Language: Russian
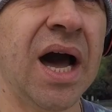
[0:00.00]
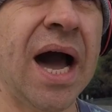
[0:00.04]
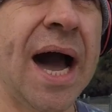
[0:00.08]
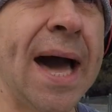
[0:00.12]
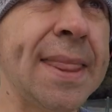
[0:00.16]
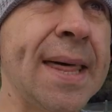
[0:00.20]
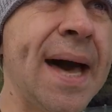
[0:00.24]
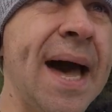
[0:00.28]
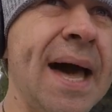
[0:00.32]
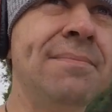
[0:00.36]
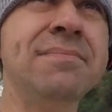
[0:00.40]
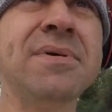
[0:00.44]

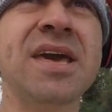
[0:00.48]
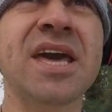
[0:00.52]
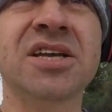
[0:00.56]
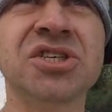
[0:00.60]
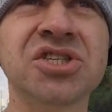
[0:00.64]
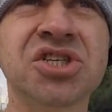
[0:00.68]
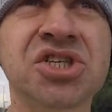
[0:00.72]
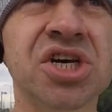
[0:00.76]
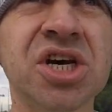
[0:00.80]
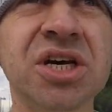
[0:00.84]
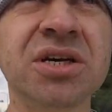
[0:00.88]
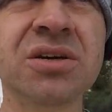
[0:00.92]
она
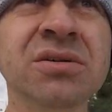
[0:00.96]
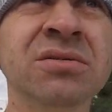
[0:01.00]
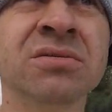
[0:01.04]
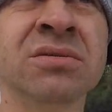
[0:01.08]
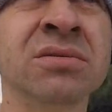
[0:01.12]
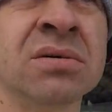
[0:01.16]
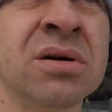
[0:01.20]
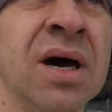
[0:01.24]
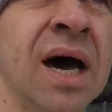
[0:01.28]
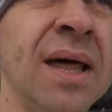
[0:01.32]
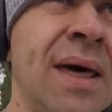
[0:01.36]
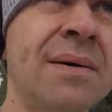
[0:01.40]
меньше,
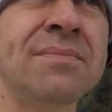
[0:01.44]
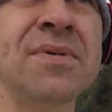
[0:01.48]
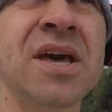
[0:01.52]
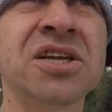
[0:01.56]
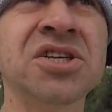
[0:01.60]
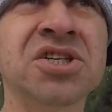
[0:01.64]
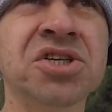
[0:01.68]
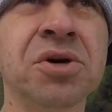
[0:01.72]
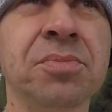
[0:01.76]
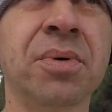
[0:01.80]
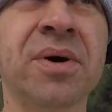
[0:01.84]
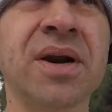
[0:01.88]
она
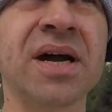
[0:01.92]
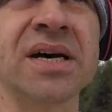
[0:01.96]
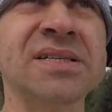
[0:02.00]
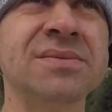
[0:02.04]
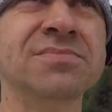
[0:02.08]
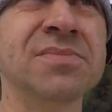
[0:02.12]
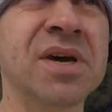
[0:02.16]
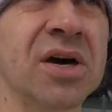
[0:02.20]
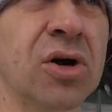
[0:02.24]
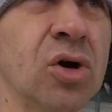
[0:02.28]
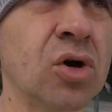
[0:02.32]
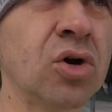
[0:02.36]
меньше по
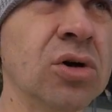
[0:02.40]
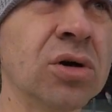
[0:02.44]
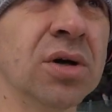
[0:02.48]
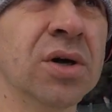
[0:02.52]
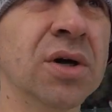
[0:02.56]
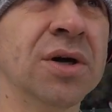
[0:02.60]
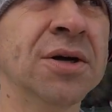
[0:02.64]
размеру,